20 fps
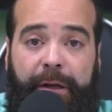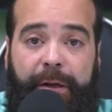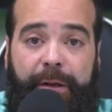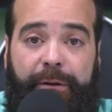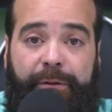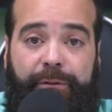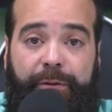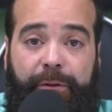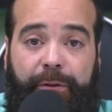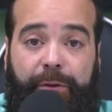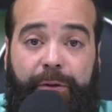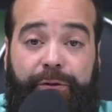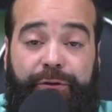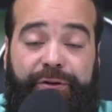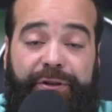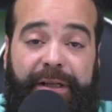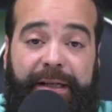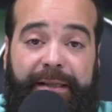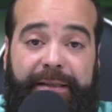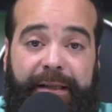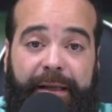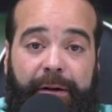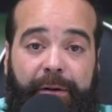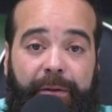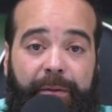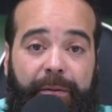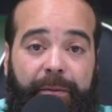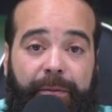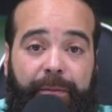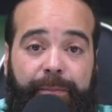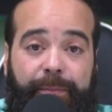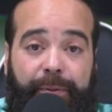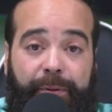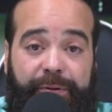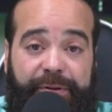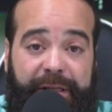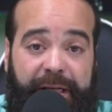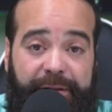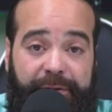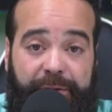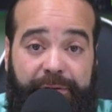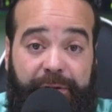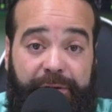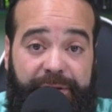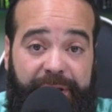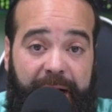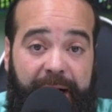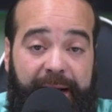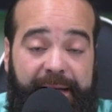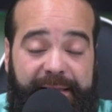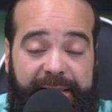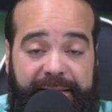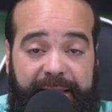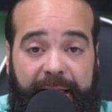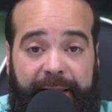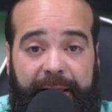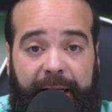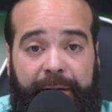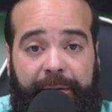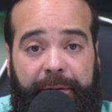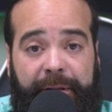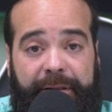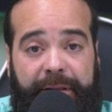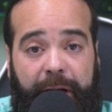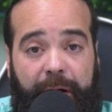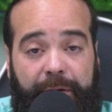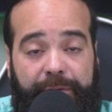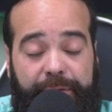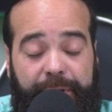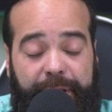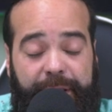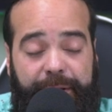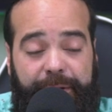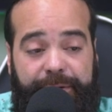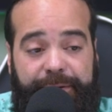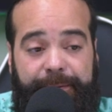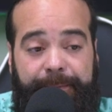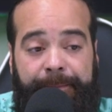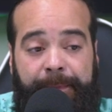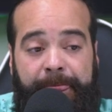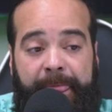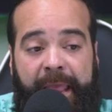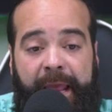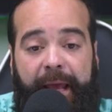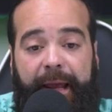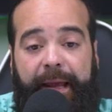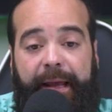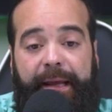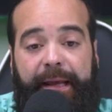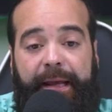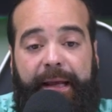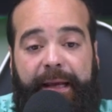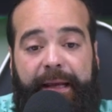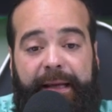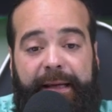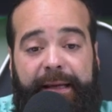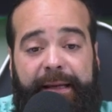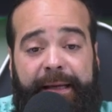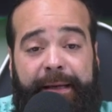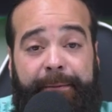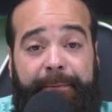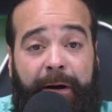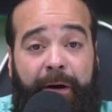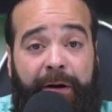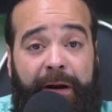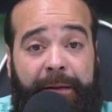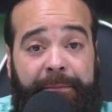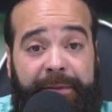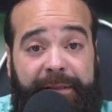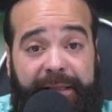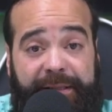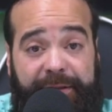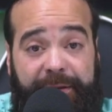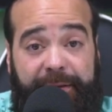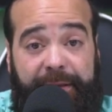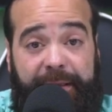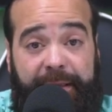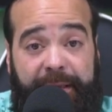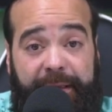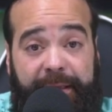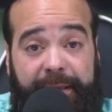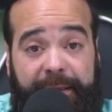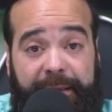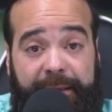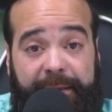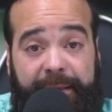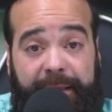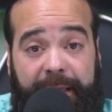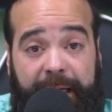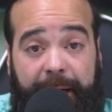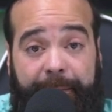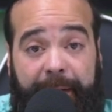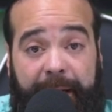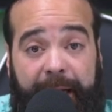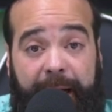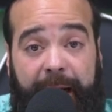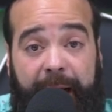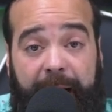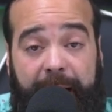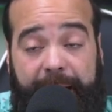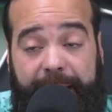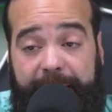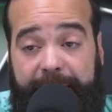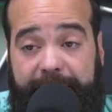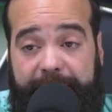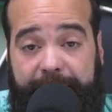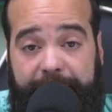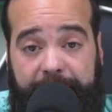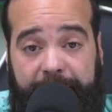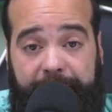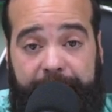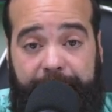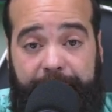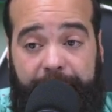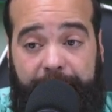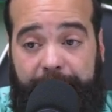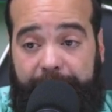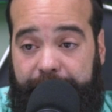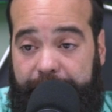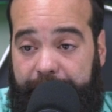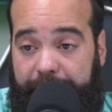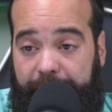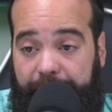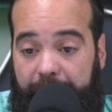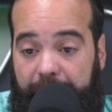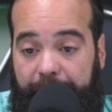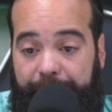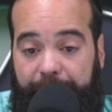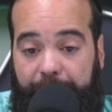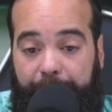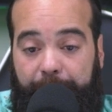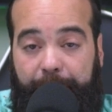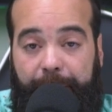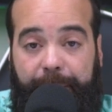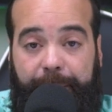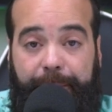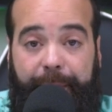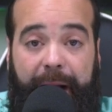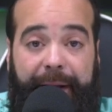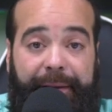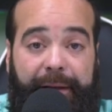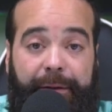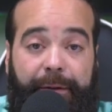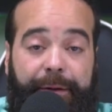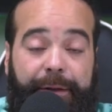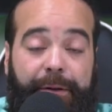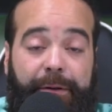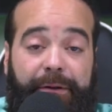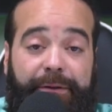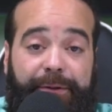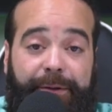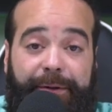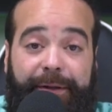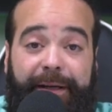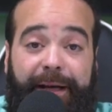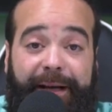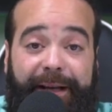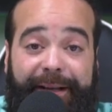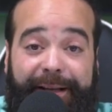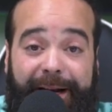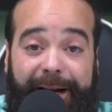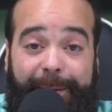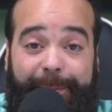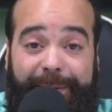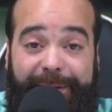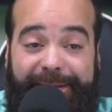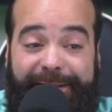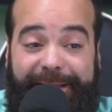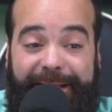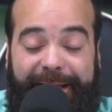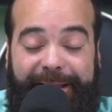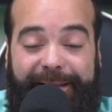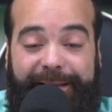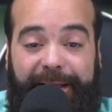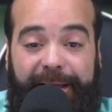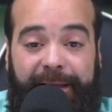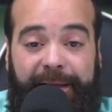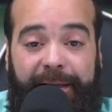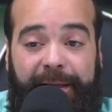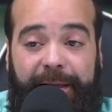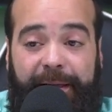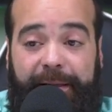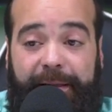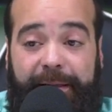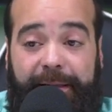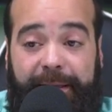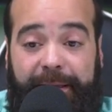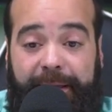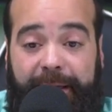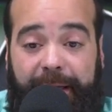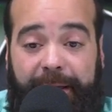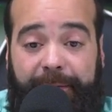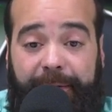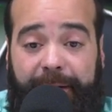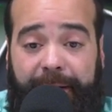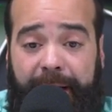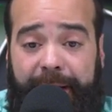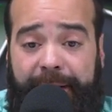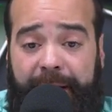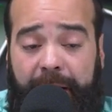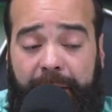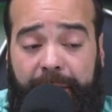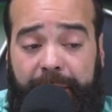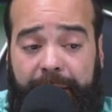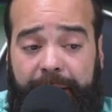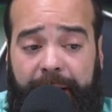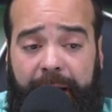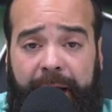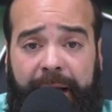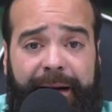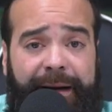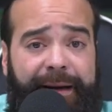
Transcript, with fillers: son conscientes de los procesos sociales que se están dando en Estados Unidos. Y bajo la administración de, de Kamala Harris, porque el propio Biden lo dijo el otro día, que ella es la presidenta, y que de verdad ya lo que da es